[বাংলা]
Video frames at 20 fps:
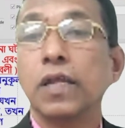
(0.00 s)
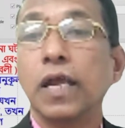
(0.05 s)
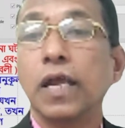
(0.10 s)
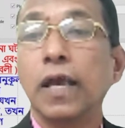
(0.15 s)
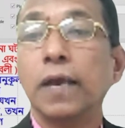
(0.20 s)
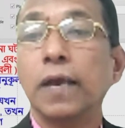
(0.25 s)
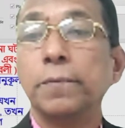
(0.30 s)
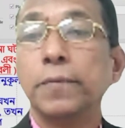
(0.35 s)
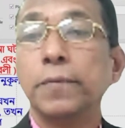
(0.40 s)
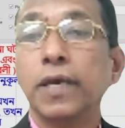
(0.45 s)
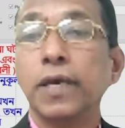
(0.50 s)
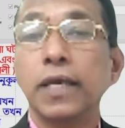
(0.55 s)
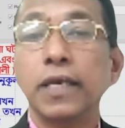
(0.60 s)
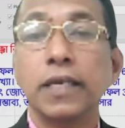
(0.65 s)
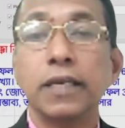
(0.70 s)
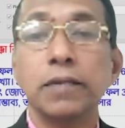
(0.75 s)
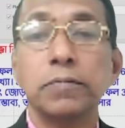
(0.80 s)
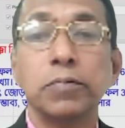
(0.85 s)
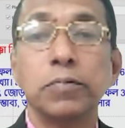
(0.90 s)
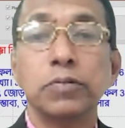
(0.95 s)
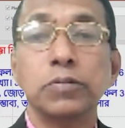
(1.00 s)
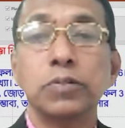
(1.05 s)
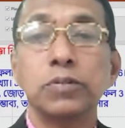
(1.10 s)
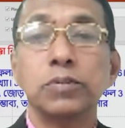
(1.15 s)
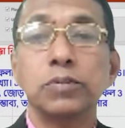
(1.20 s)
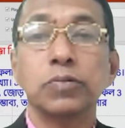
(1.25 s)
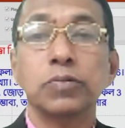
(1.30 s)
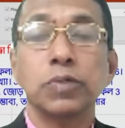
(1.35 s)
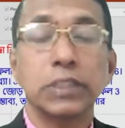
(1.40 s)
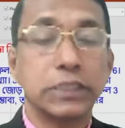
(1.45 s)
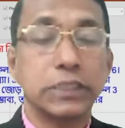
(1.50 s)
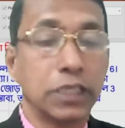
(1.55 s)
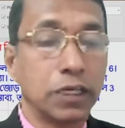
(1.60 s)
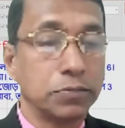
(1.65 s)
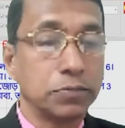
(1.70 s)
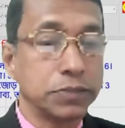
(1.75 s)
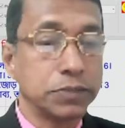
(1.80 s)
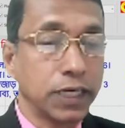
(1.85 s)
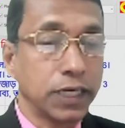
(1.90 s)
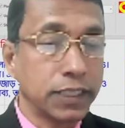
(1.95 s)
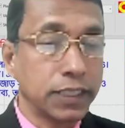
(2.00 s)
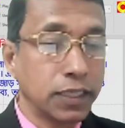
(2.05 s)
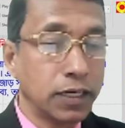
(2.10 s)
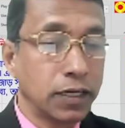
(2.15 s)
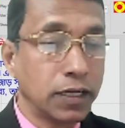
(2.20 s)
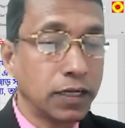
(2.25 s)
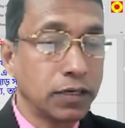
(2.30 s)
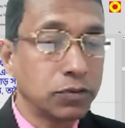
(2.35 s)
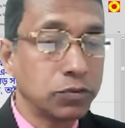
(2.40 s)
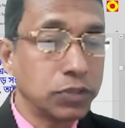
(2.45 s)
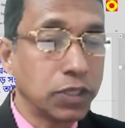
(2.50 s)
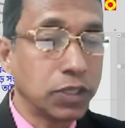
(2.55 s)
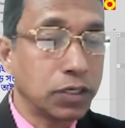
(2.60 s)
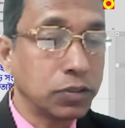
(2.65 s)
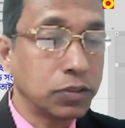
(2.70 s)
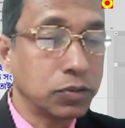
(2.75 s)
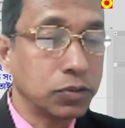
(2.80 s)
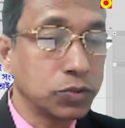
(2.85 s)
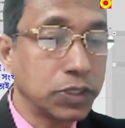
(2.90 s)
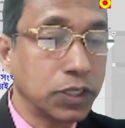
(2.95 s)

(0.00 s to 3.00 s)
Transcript: আমরা এই পর্যন্ত করেছিলাম যে একটা উদাহরণ দুইটা